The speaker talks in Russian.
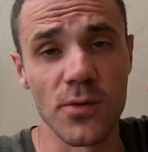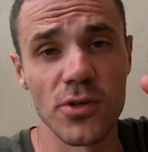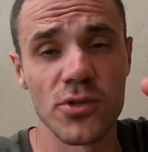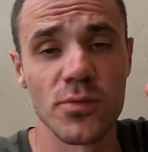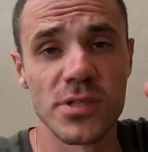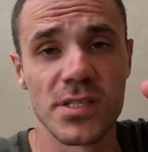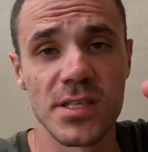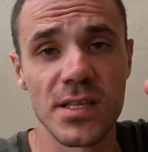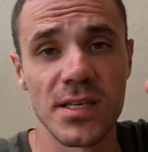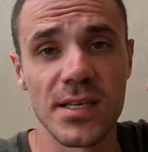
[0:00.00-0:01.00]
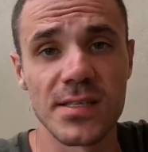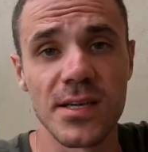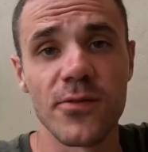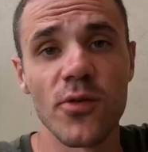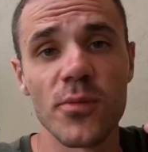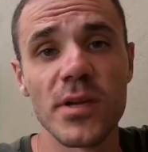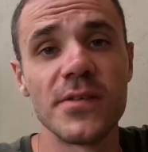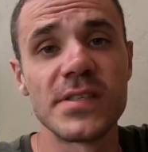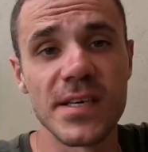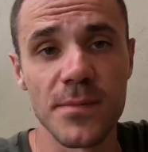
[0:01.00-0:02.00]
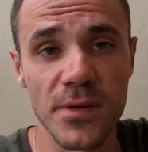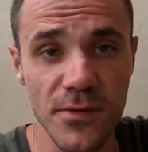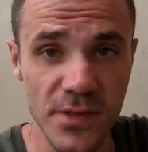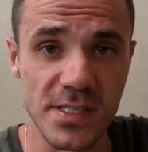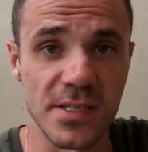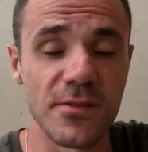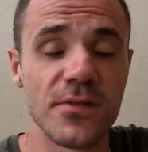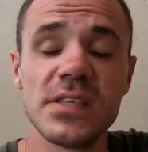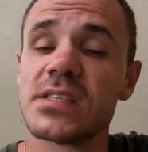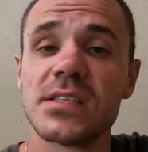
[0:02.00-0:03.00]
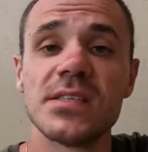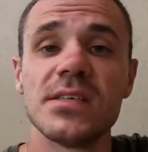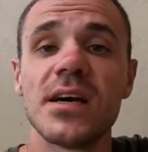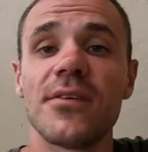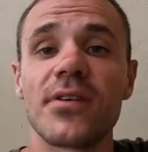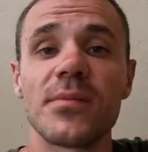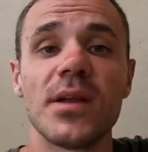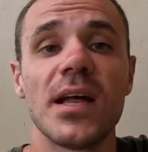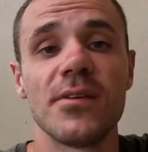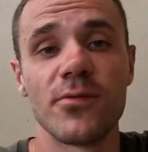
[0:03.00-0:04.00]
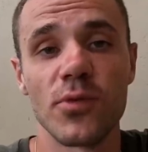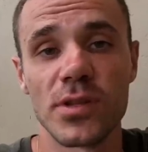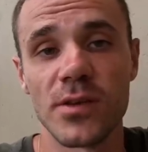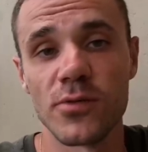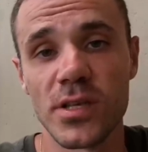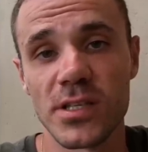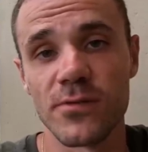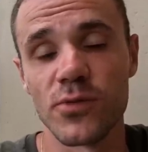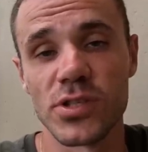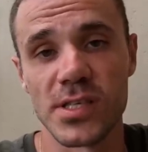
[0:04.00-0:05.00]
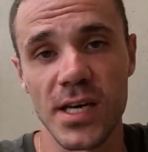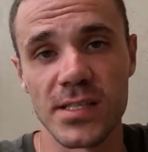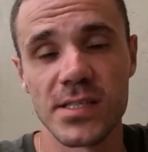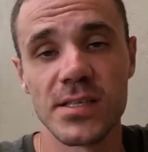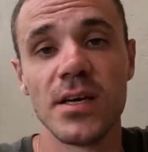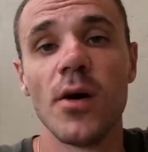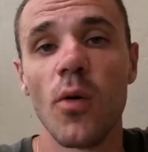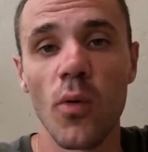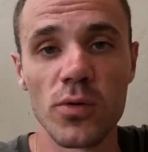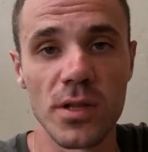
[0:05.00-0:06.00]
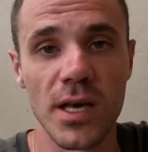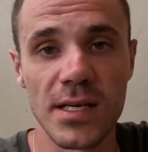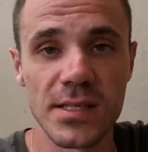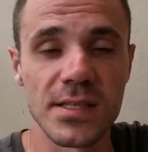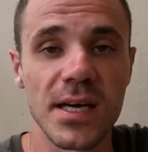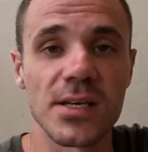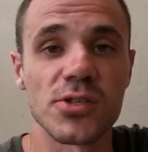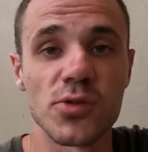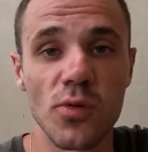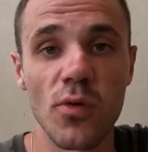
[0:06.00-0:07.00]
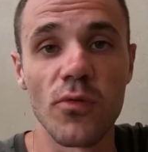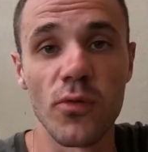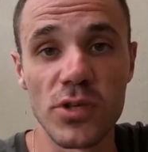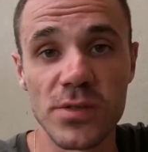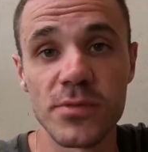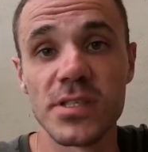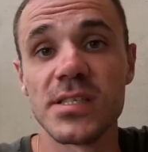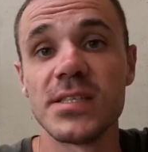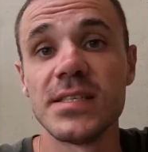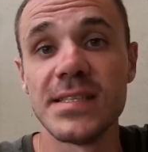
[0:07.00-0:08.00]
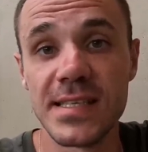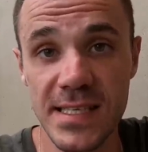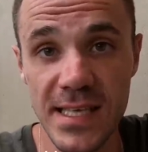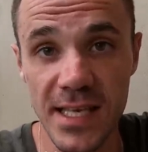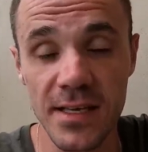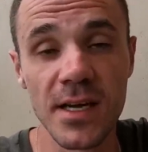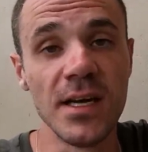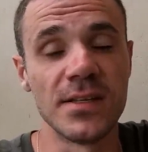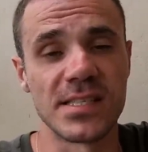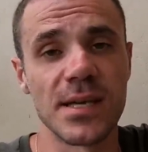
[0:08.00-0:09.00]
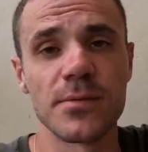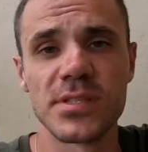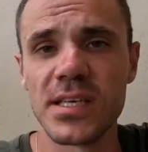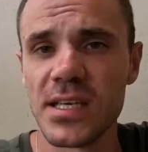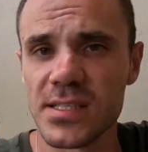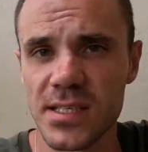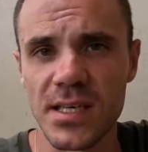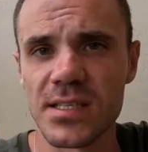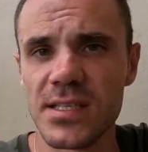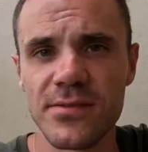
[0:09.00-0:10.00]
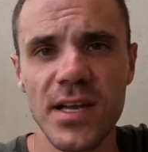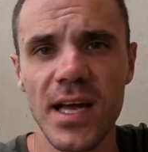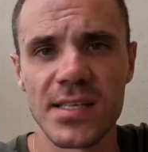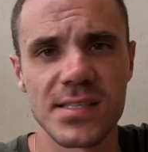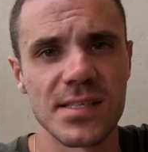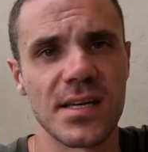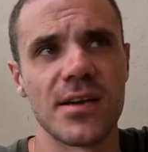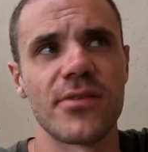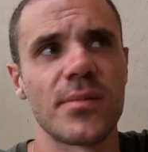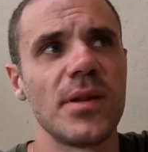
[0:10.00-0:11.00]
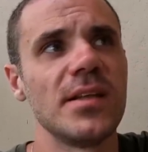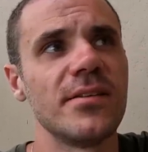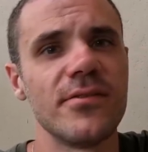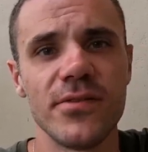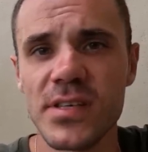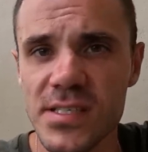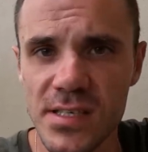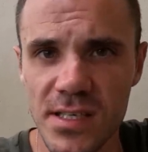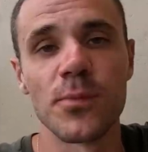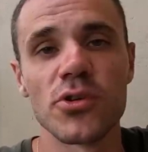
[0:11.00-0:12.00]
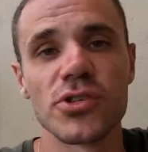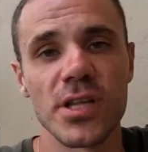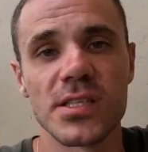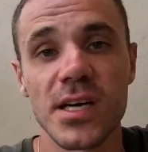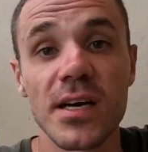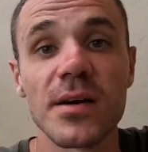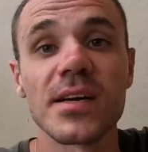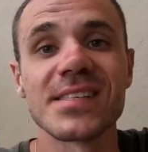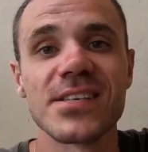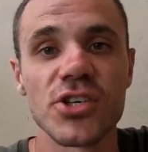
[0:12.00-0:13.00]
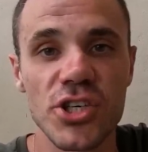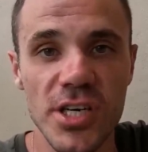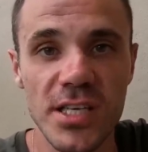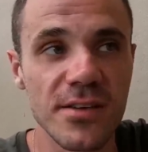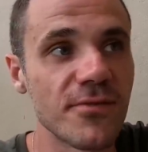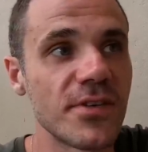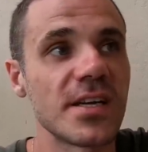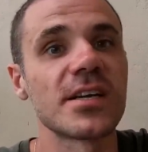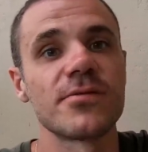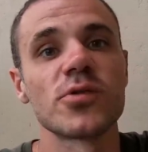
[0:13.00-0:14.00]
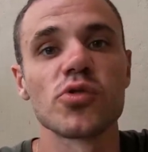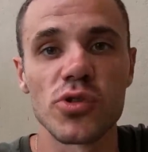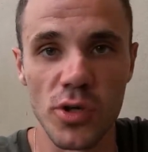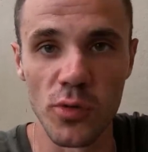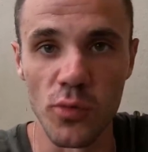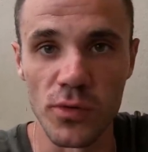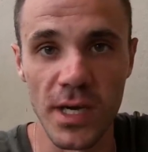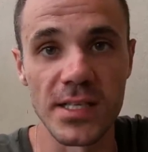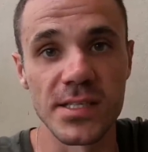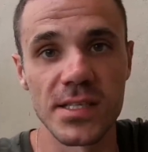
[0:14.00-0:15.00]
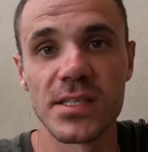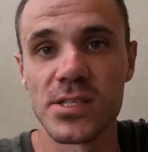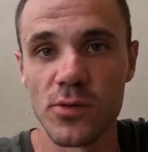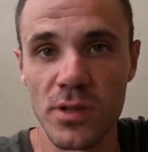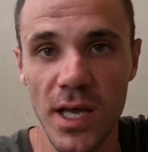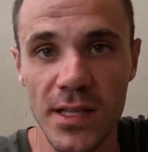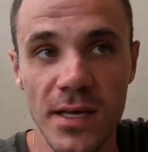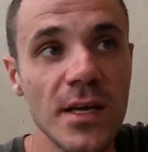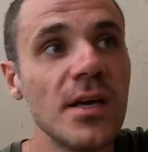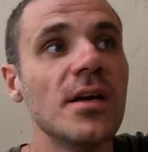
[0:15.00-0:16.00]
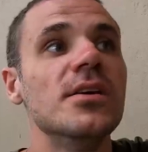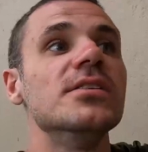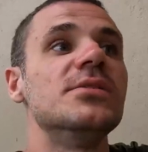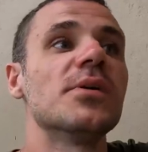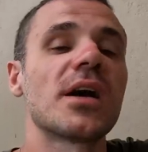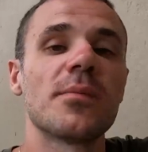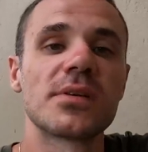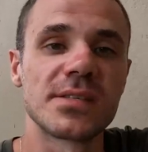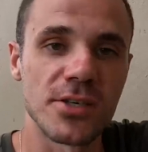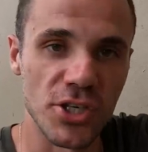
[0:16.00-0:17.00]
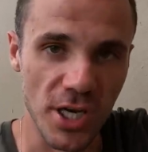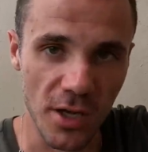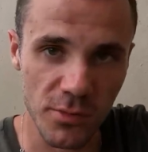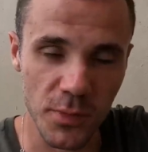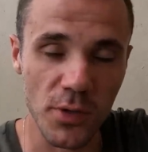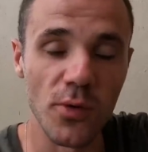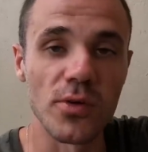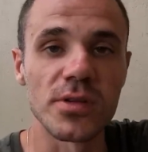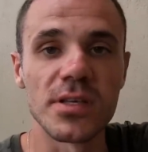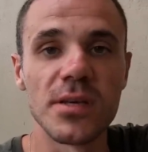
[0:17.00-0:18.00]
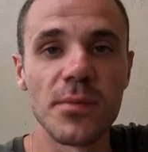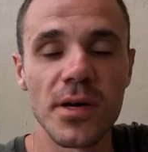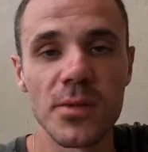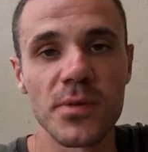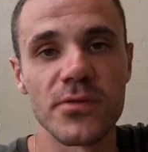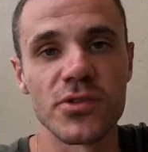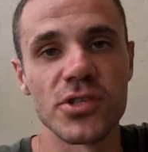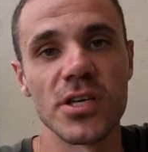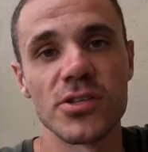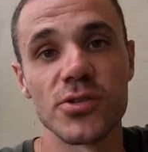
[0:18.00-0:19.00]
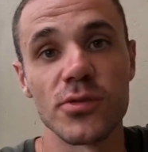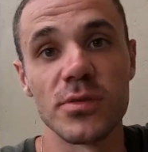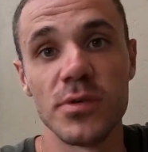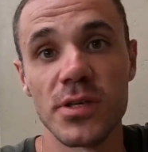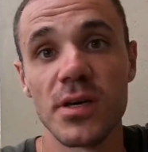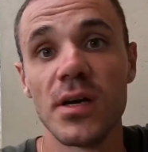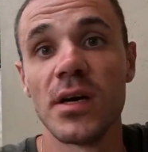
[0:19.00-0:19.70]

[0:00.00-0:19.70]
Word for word: Второе, что мы сделали, это оформили всем визы. Визы оформляли вот на вот этом вот сайте онлайн на 180 дней. На самом деле это не является оформлением визы, это больше считается как разрешением въехать в эту страну. Да, делается онлайн и тебе как бы разрешают, приходит на e-mail подтверждение, что тебе